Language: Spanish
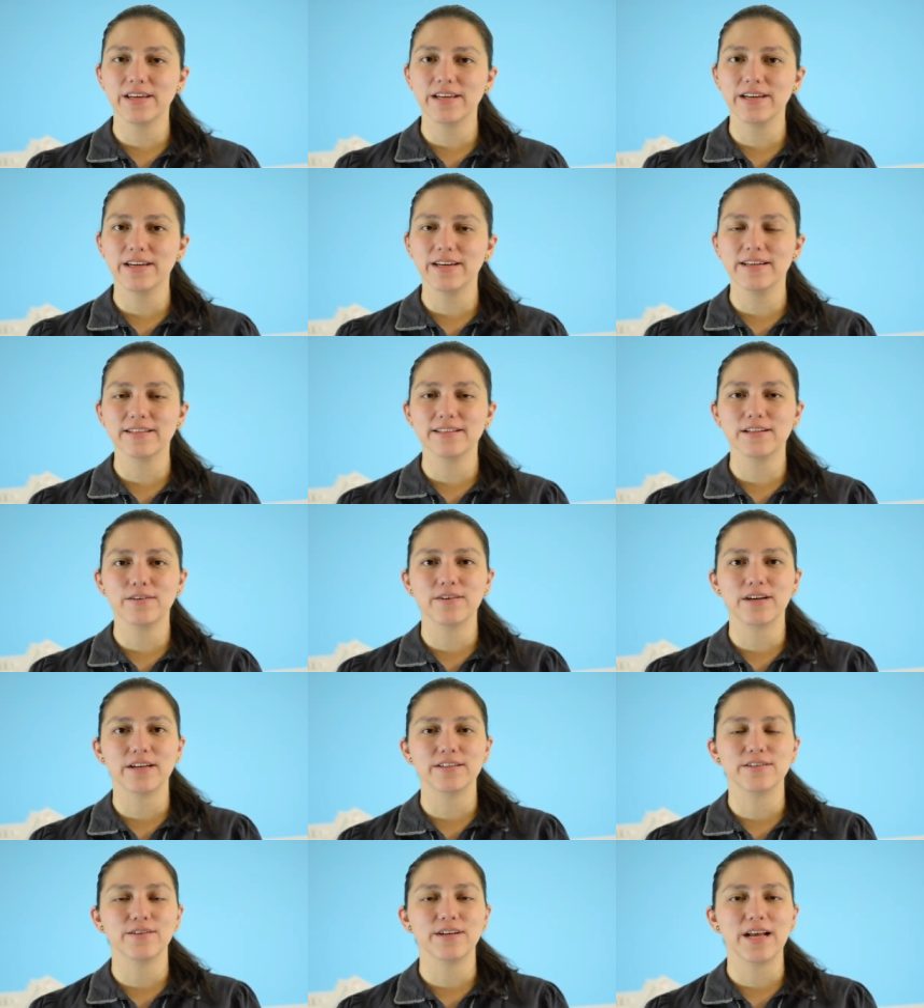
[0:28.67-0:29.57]
quien en esta
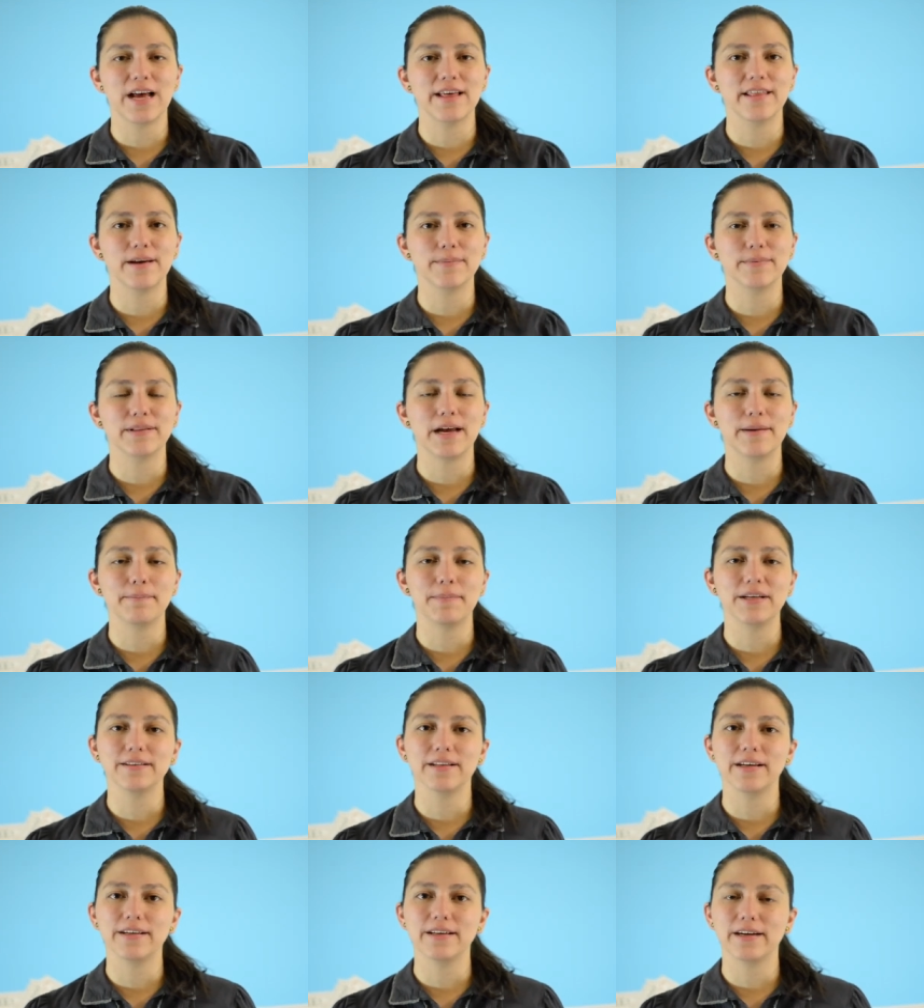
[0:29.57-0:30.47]
ocasión adapta a
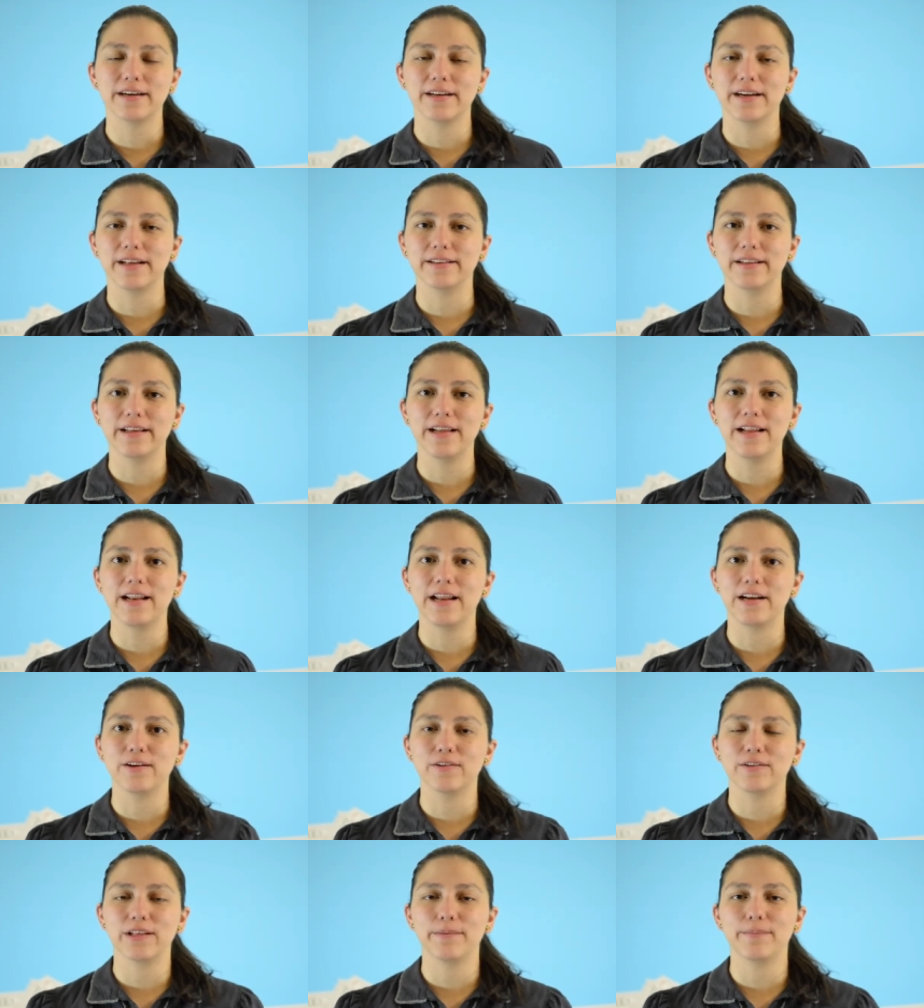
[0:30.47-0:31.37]
pantalla grande
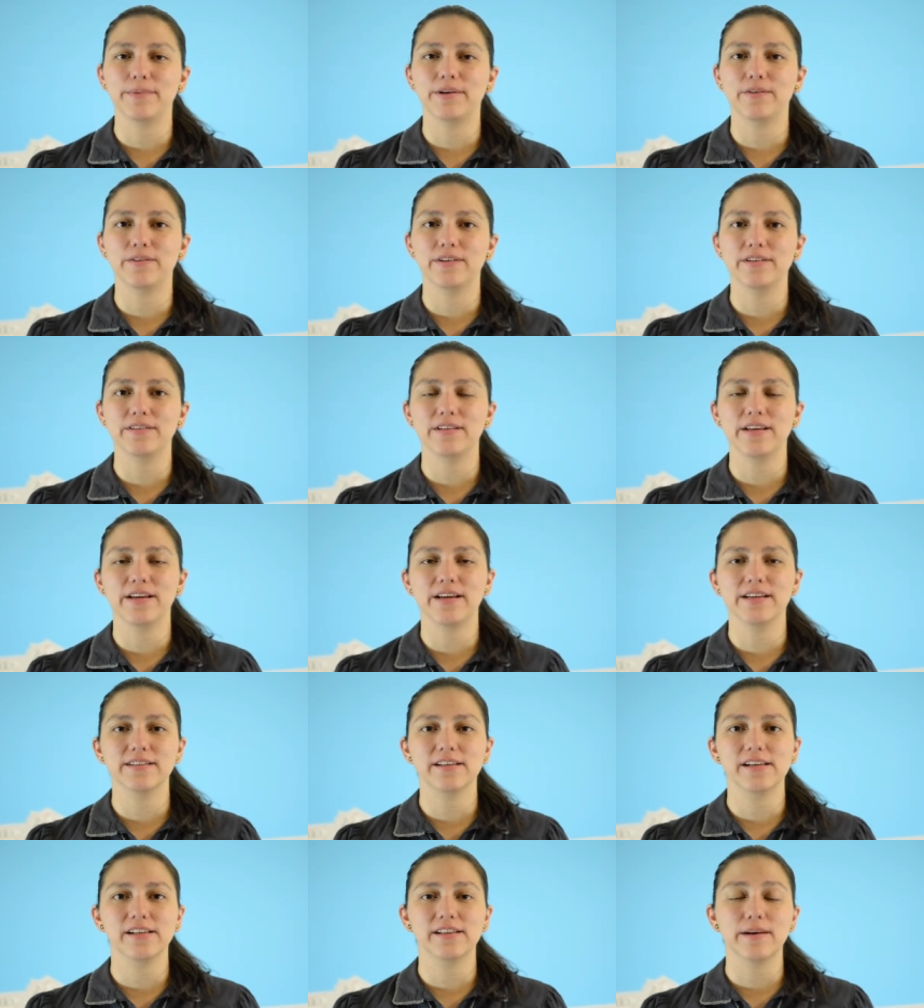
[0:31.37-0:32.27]
la nota
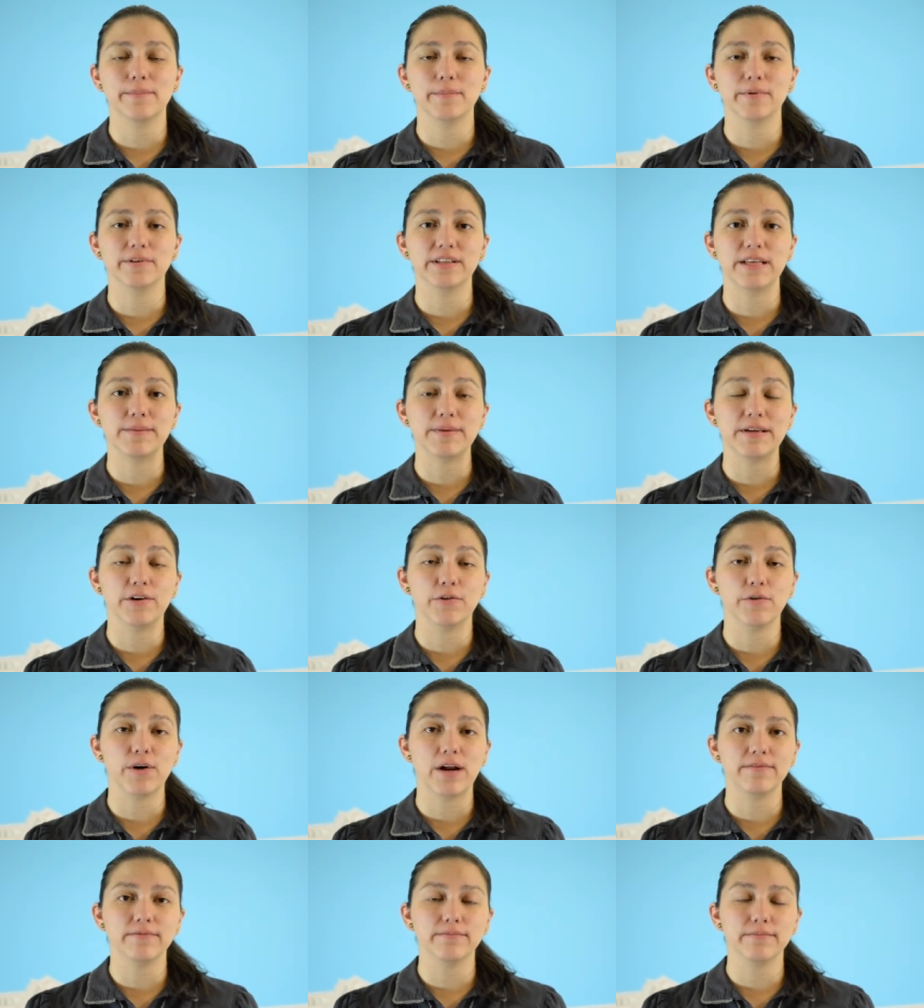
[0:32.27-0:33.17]
periodística escrita por David
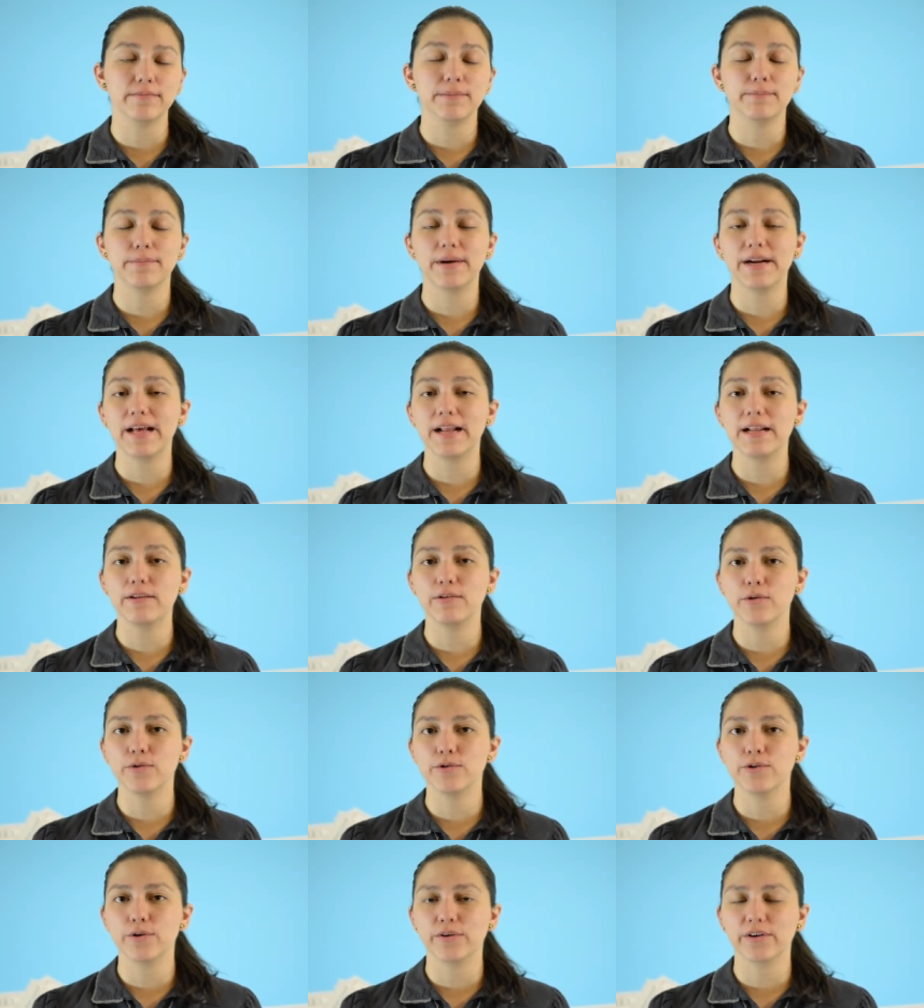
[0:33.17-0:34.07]
Graham para el
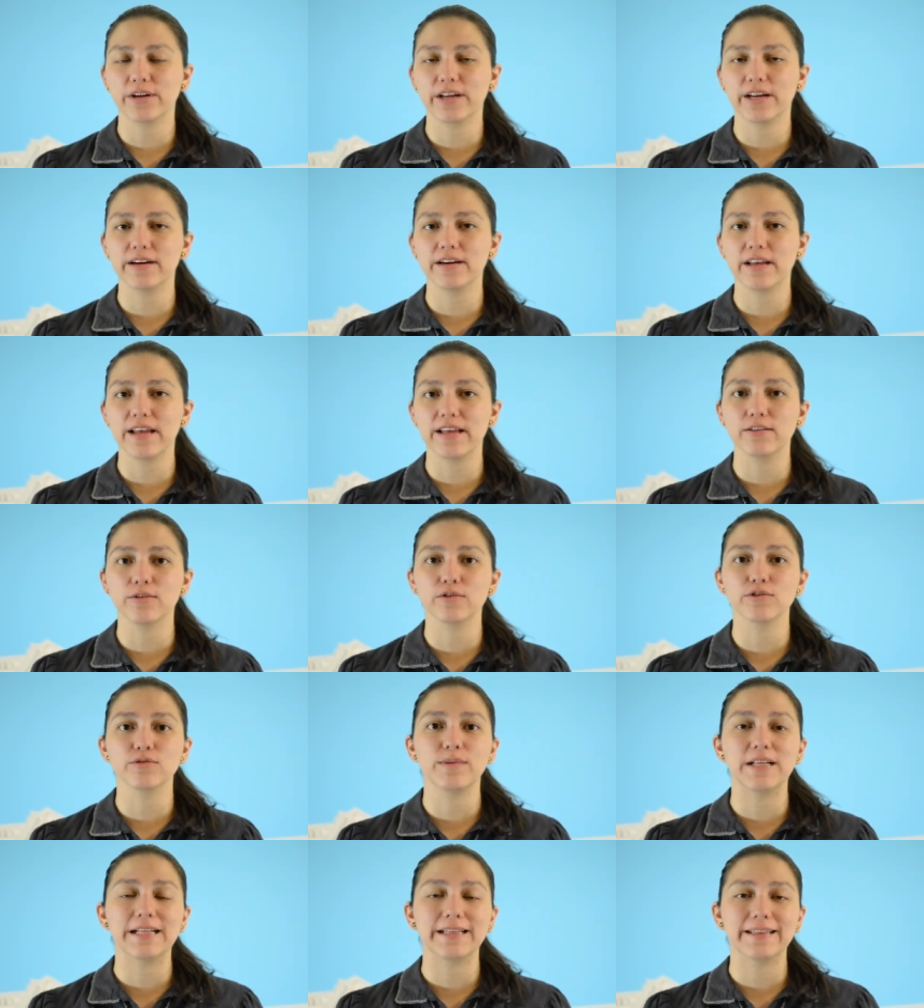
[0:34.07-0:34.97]
New Yorker en
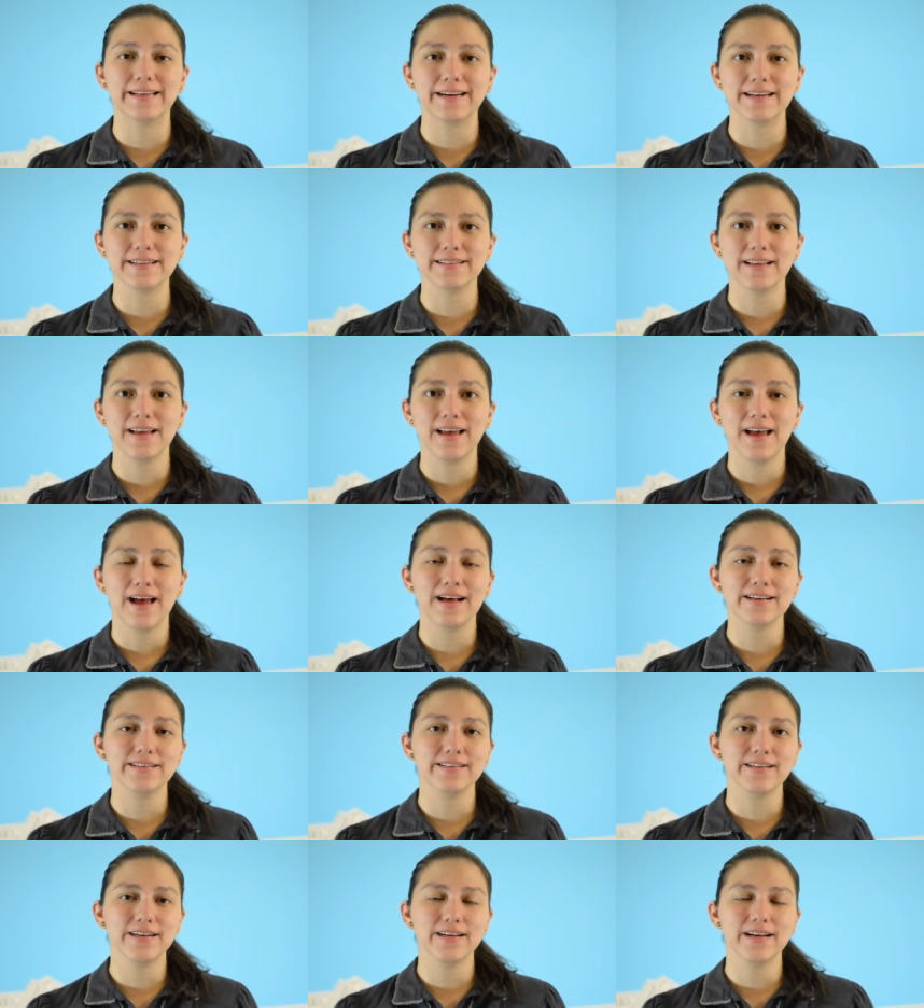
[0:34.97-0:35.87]
2003
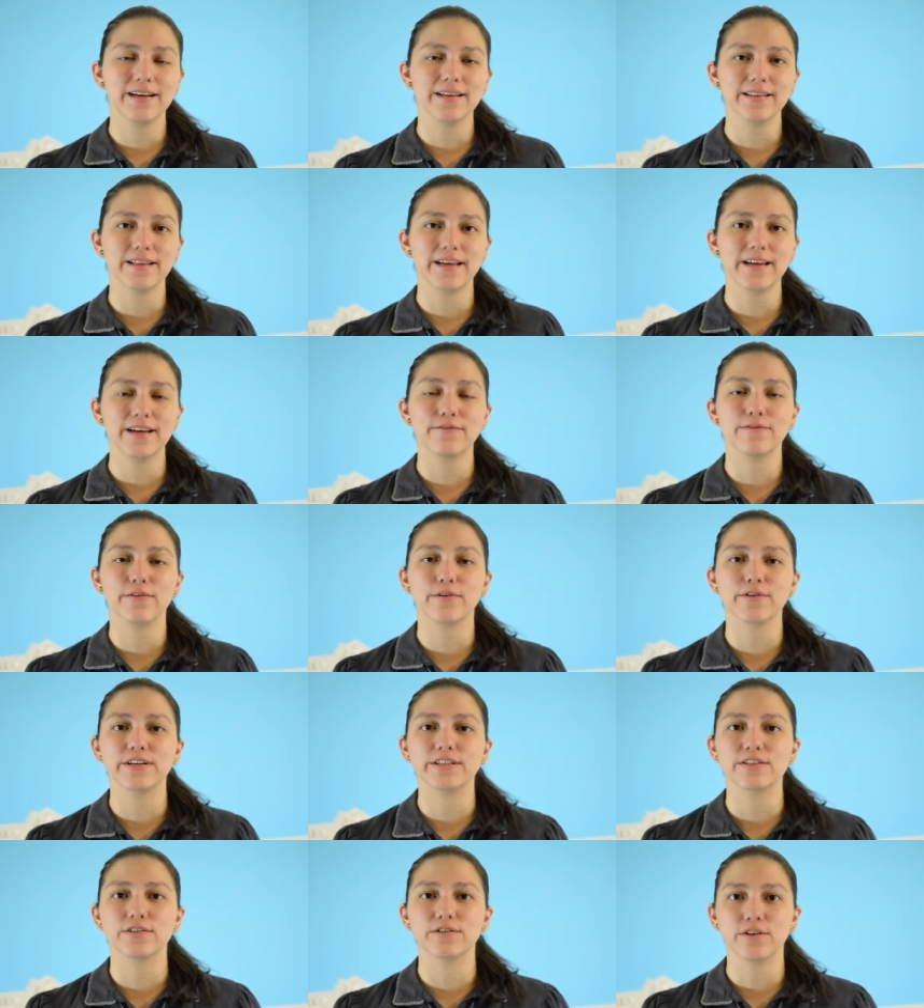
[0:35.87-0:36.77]
acerca de
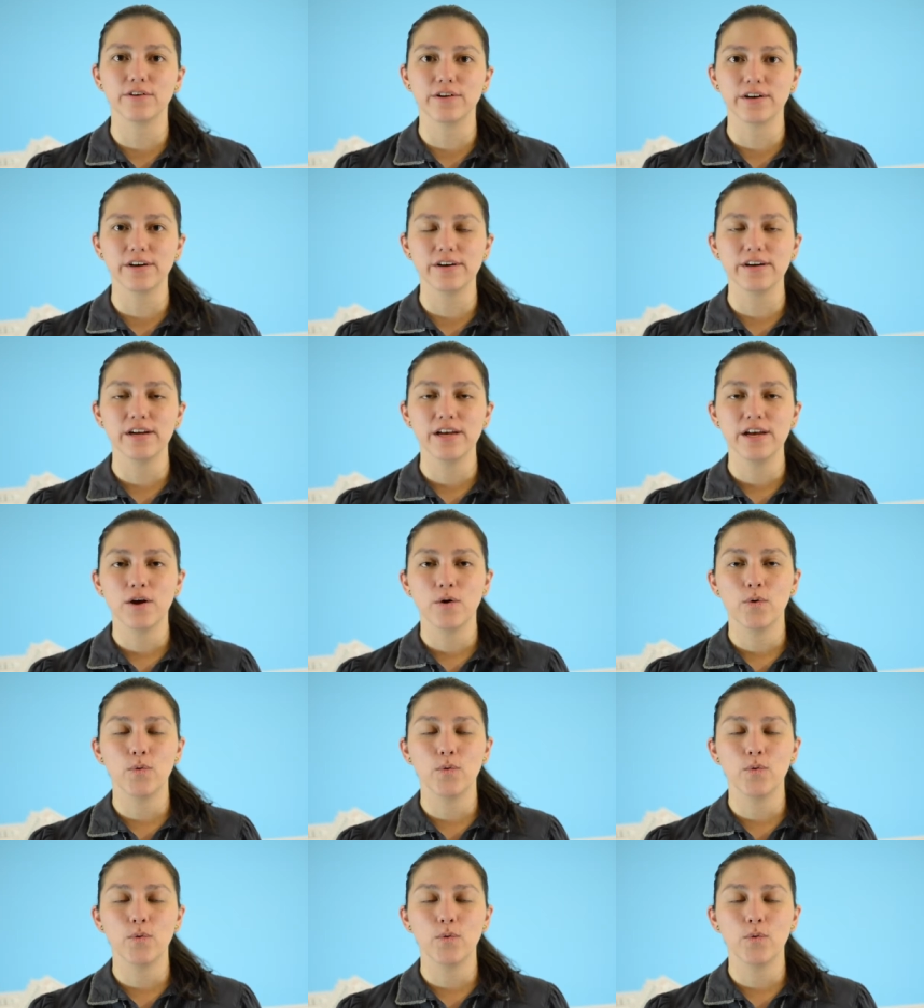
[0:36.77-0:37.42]
Forrest Tucker,